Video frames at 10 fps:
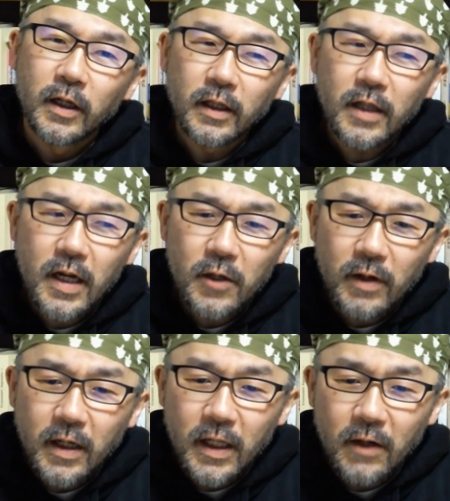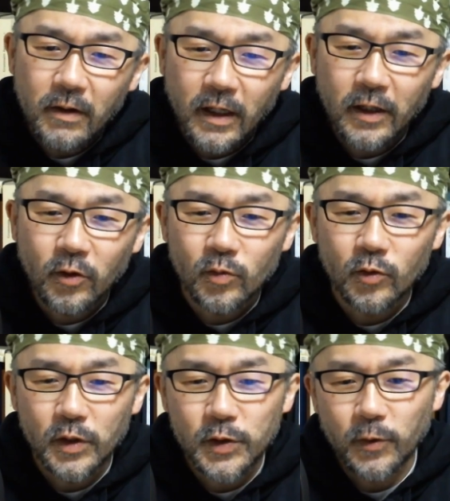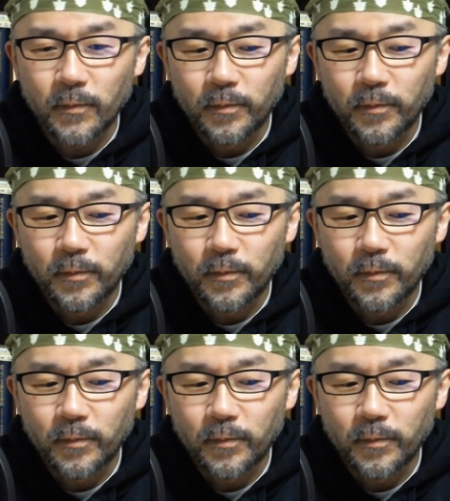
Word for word: ないわけではないと思うんですよ。